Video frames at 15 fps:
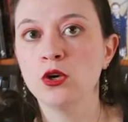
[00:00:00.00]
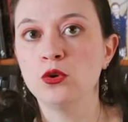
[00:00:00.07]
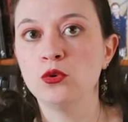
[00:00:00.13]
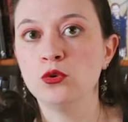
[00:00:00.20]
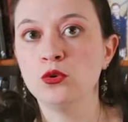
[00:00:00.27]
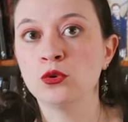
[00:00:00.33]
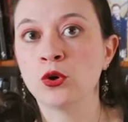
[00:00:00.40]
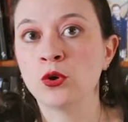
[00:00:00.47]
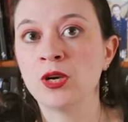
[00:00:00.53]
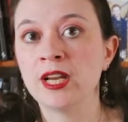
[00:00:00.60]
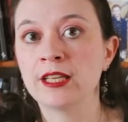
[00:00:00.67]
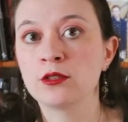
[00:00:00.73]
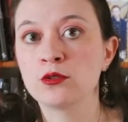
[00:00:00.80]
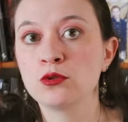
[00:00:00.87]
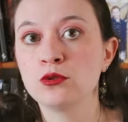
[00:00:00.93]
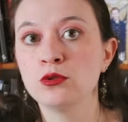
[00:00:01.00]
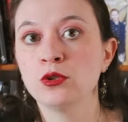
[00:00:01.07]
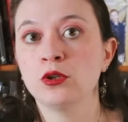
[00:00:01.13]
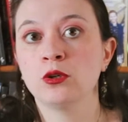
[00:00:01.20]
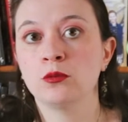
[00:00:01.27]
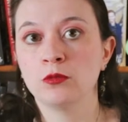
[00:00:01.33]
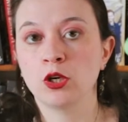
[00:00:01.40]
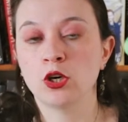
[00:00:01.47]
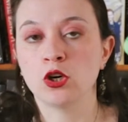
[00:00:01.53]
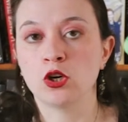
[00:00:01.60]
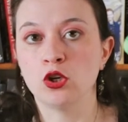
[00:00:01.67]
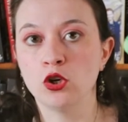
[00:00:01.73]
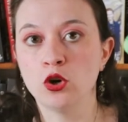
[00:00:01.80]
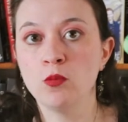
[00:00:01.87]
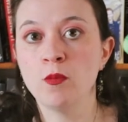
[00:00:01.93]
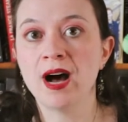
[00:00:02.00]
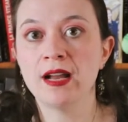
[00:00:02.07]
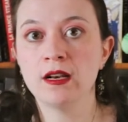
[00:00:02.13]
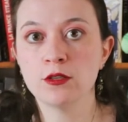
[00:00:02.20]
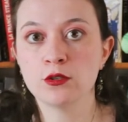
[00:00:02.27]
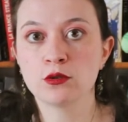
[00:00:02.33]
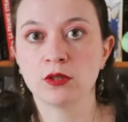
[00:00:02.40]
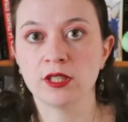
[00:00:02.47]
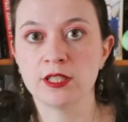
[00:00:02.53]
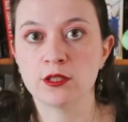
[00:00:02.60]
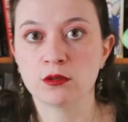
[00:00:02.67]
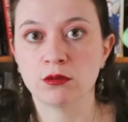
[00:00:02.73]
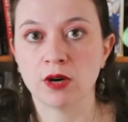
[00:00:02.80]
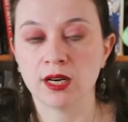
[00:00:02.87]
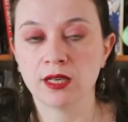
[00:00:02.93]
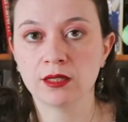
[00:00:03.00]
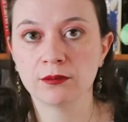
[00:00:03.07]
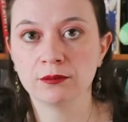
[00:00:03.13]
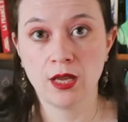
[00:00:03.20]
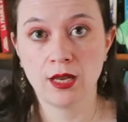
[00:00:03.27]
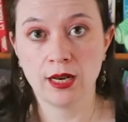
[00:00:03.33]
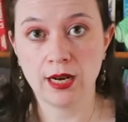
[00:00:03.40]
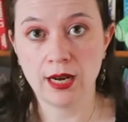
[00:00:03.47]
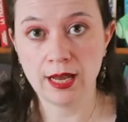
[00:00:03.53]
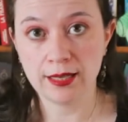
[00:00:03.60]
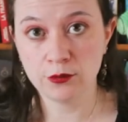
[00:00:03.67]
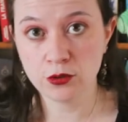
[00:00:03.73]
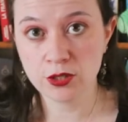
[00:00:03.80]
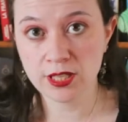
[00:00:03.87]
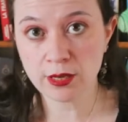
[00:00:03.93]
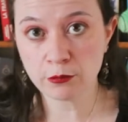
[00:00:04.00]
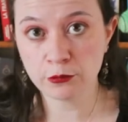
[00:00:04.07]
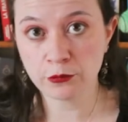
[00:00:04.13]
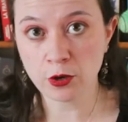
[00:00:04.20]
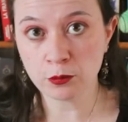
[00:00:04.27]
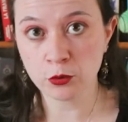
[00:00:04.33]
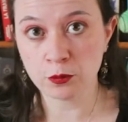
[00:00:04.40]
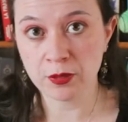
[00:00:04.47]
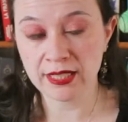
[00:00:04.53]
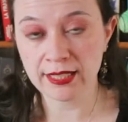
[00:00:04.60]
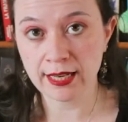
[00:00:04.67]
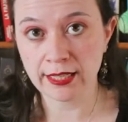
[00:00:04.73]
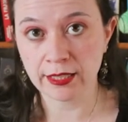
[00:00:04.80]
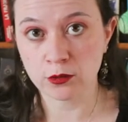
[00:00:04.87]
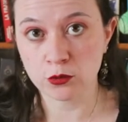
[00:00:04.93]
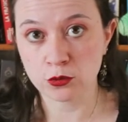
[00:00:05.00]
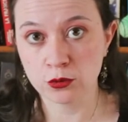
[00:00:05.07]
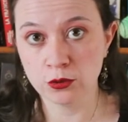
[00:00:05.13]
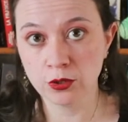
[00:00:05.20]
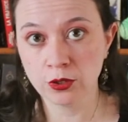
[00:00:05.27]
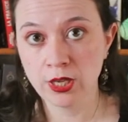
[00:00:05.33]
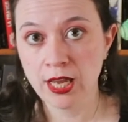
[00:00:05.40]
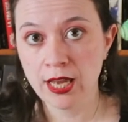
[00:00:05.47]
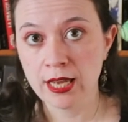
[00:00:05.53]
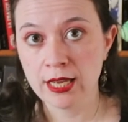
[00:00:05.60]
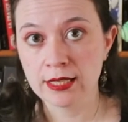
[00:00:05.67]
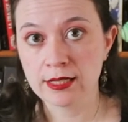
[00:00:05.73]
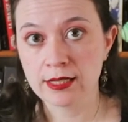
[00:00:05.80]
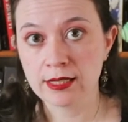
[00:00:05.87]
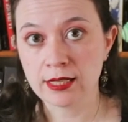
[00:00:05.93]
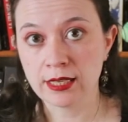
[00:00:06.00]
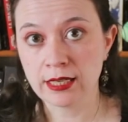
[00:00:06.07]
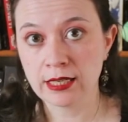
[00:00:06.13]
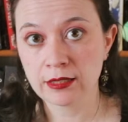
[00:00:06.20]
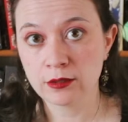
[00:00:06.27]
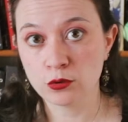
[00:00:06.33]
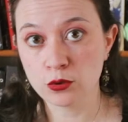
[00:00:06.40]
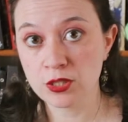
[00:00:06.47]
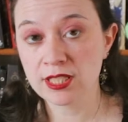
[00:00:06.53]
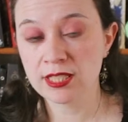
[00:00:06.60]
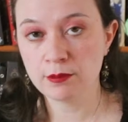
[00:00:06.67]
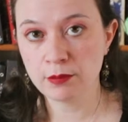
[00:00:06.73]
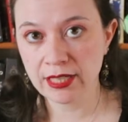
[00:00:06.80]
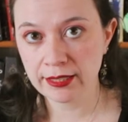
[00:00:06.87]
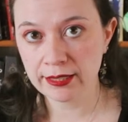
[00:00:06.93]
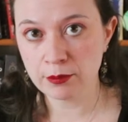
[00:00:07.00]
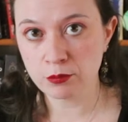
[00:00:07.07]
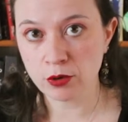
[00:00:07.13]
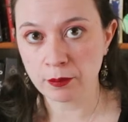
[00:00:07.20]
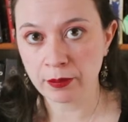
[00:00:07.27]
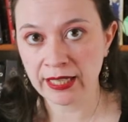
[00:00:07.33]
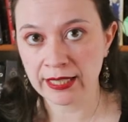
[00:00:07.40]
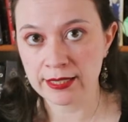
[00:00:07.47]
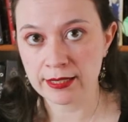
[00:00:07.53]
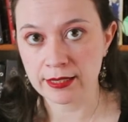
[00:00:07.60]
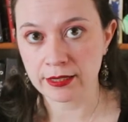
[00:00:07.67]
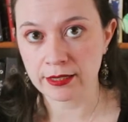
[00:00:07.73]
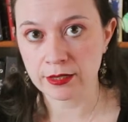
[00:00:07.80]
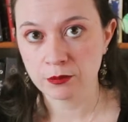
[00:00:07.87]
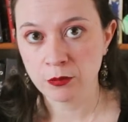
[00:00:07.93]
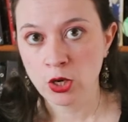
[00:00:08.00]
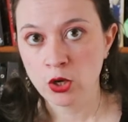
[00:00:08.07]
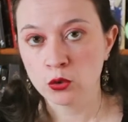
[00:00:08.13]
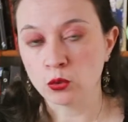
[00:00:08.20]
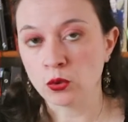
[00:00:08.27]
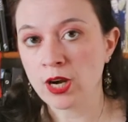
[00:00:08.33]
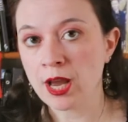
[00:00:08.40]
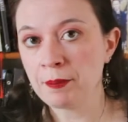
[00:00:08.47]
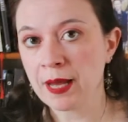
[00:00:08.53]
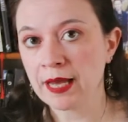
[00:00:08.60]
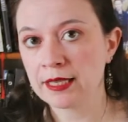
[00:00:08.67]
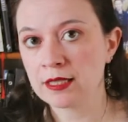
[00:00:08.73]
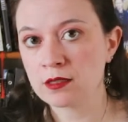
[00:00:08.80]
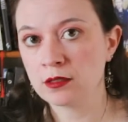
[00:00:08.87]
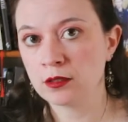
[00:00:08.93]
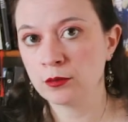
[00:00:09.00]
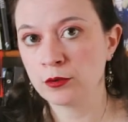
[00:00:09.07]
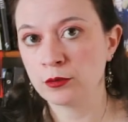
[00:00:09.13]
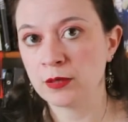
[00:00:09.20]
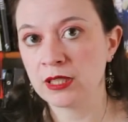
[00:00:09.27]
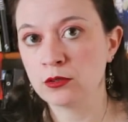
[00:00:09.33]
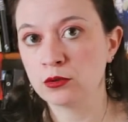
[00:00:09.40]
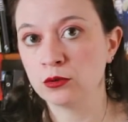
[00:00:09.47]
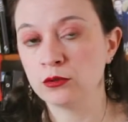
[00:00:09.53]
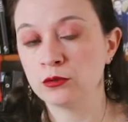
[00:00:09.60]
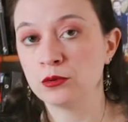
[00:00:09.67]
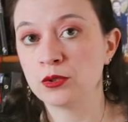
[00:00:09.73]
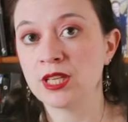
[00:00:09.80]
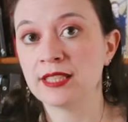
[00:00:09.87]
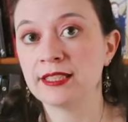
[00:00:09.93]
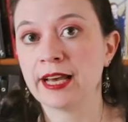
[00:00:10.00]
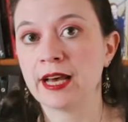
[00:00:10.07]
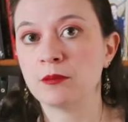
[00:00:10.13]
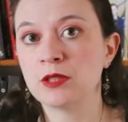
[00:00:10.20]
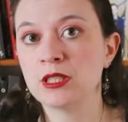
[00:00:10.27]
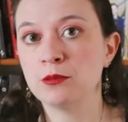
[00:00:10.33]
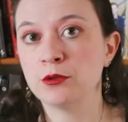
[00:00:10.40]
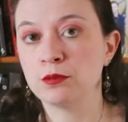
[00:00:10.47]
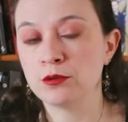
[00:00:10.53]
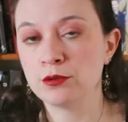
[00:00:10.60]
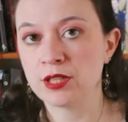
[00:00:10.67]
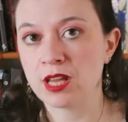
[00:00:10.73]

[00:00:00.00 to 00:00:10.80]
une relecture globale sur l'histoire. La deuxième forme de bêta-lecture, c'est de cibler des points précis. Donc là, par exemple, mettons que vous êtes un petit peu plus